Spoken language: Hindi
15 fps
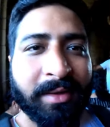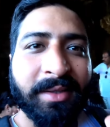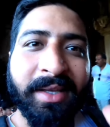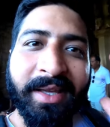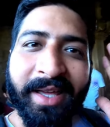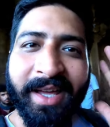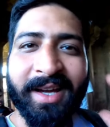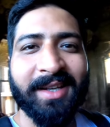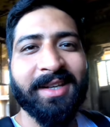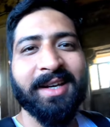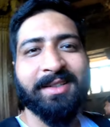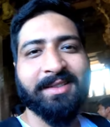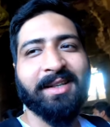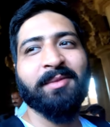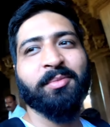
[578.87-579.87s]
ये एक
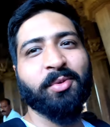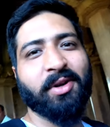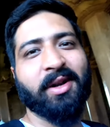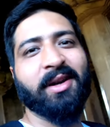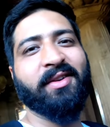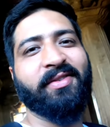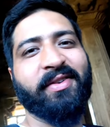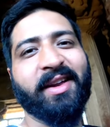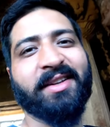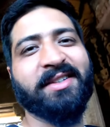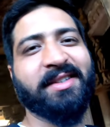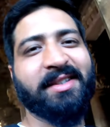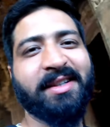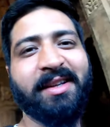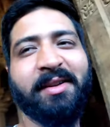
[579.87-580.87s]
हज़ार साल पुराना
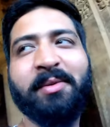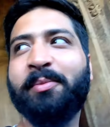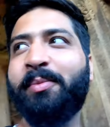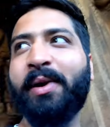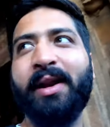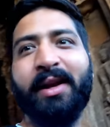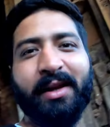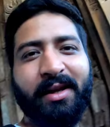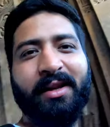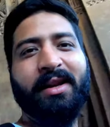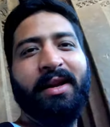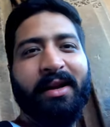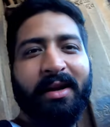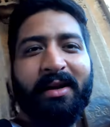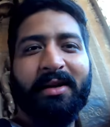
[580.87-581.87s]
फैशन है पहले की
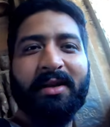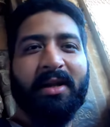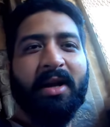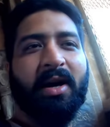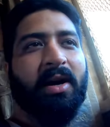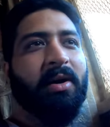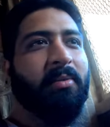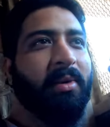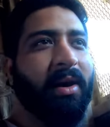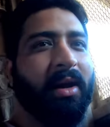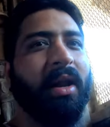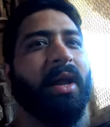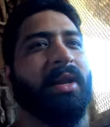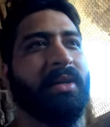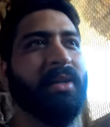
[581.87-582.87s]
रानिया
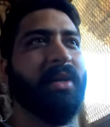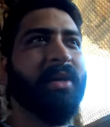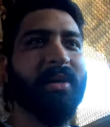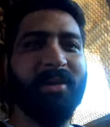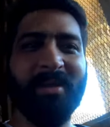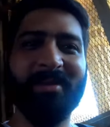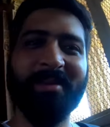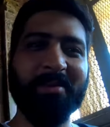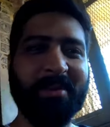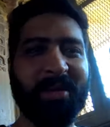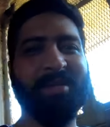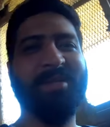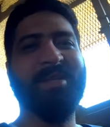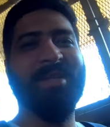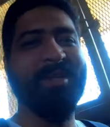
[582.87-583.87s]
महारानियाँ ये सब
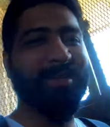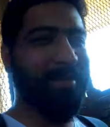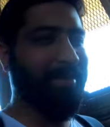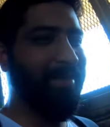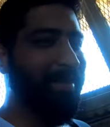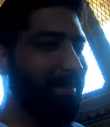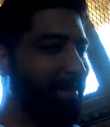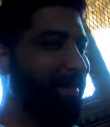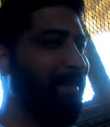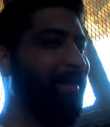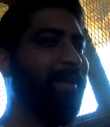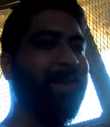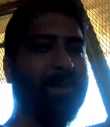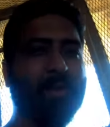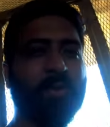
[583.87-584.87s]
करती रहती थी
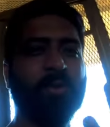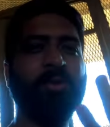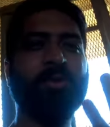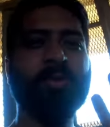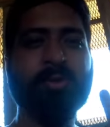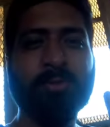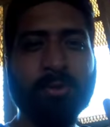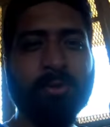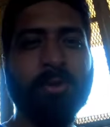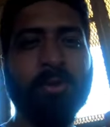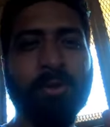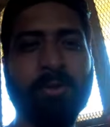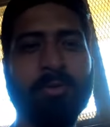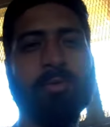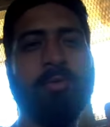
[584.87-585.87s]
तो सुन
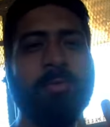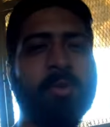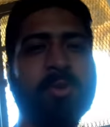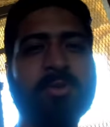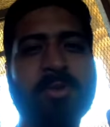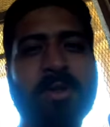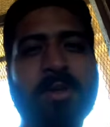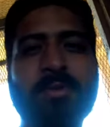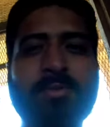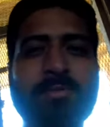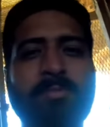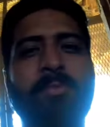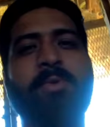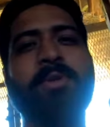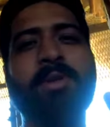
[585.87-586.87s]
लो तुम लोग जो है ना कुछ
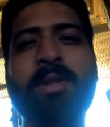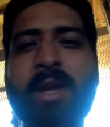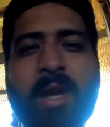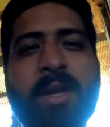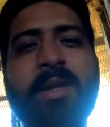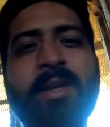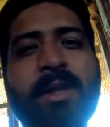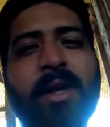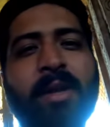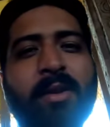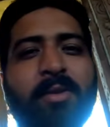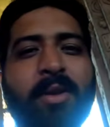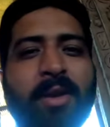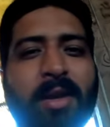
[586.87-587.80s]
बहुत नया नहीं कर रहे है